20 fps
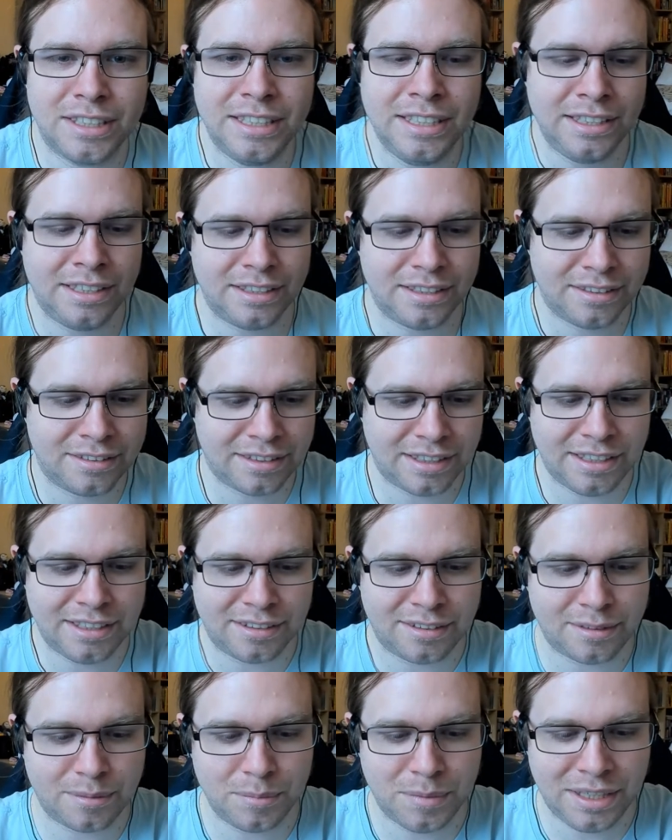Ich ist
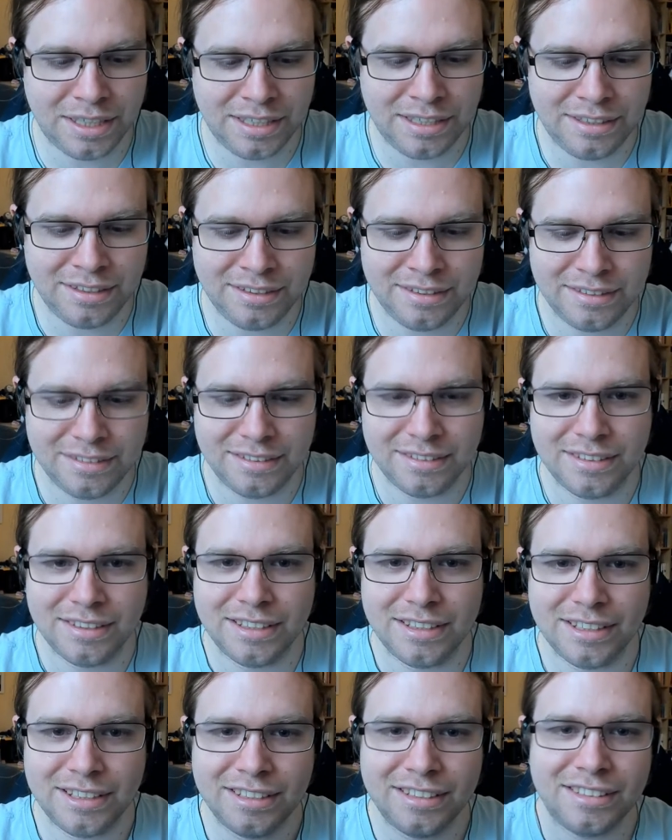erstmal,
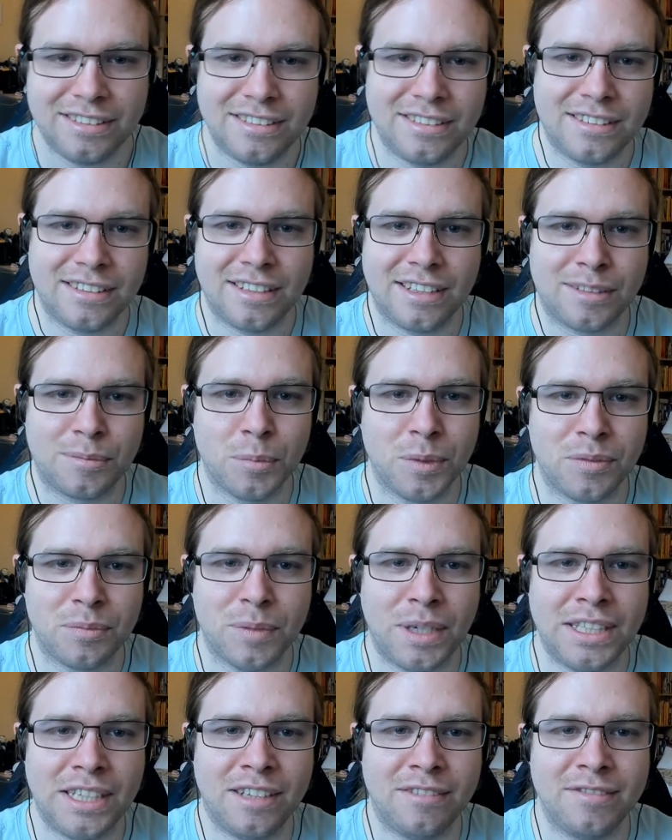das muss
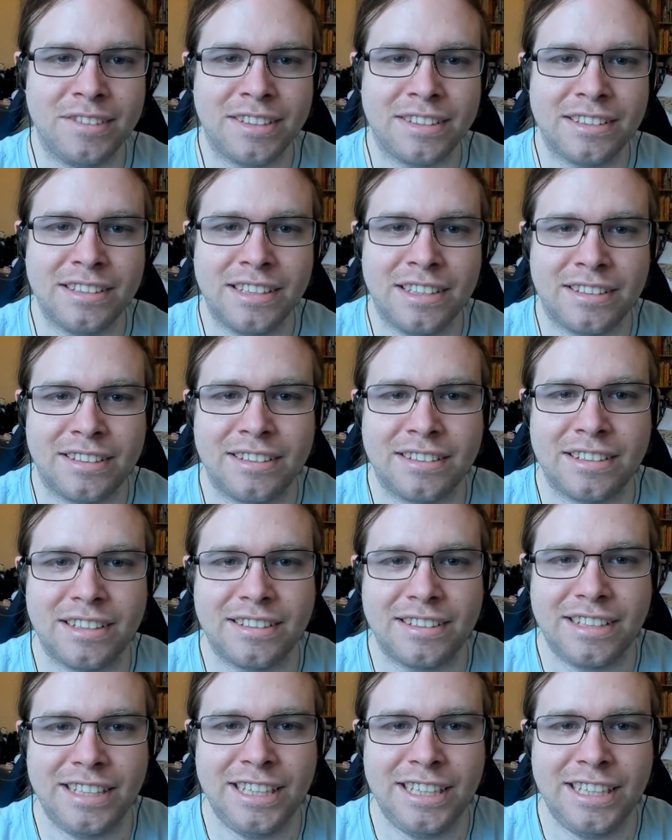man ja wissen, das ist das